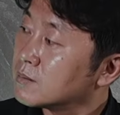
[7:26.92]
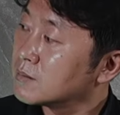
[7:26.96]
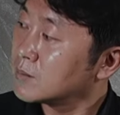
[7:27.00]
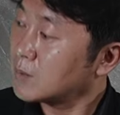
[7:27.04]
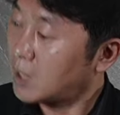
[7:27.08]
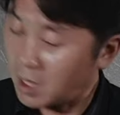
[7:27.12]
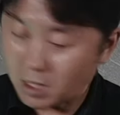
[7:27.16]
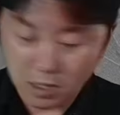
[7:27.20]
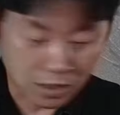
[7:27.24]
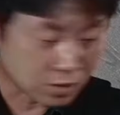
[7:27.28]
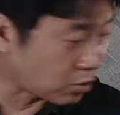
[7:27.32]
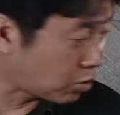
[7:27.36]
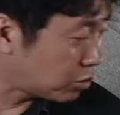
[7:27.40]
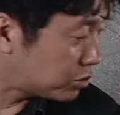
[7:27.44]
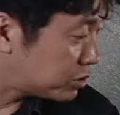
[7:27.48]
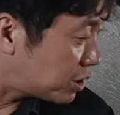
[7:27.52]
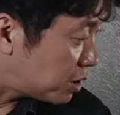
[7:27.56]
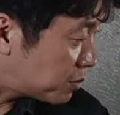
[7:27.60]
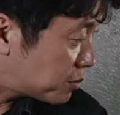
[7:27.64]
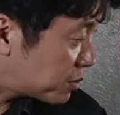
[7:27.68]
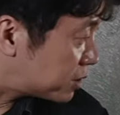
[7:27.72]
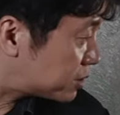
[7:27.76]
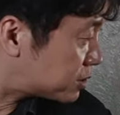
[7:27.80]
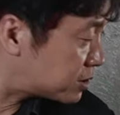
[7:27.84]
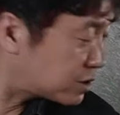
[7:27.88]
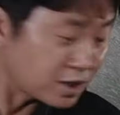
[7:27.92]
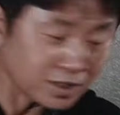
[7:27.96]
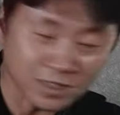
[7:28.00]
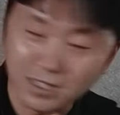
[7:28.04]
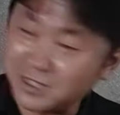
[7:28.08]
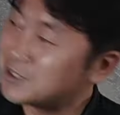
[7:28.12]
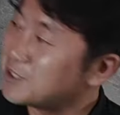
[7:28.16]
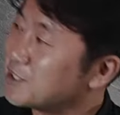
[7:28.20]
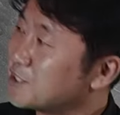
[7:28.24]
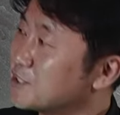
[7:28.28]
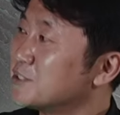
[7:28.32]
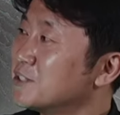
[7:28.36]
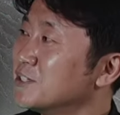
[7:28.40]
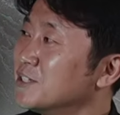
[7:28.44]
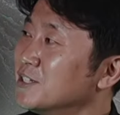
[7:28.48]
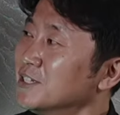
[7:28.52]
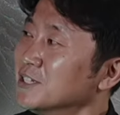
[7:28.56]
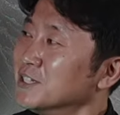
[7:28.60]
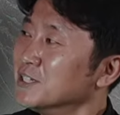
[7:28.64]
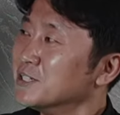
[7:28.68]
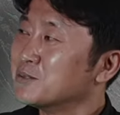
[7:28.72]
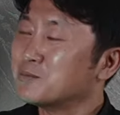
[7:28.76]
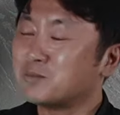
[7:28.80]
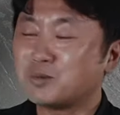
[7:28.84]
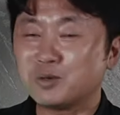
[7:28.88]
아, 건담 같은 게
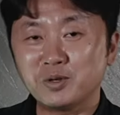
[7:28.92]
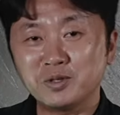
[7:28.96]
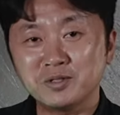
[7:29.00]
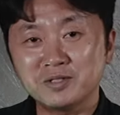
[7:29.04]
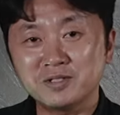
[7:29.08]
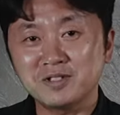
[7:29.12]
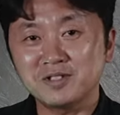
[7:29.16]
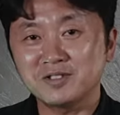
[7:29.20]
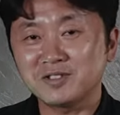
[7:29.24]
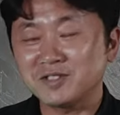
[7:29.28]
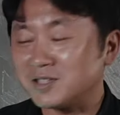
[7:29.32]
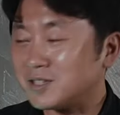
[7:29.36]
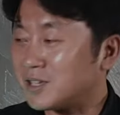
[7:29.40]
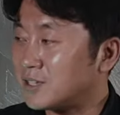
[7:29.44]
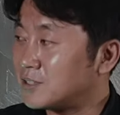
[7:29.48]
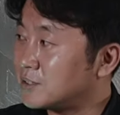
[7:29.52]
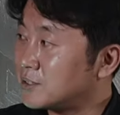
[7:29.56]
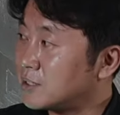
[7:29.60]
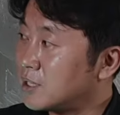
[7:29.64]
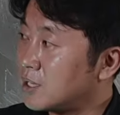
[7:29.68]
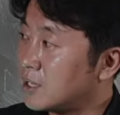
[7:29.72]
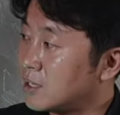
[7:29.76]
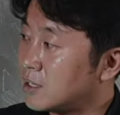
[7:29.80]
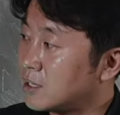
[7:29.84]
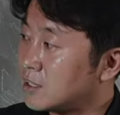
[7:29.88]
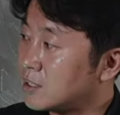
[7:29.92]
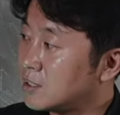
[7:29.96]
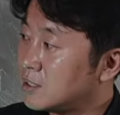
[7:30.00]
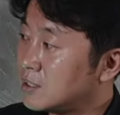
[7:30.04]
보여드렸어야 되는데,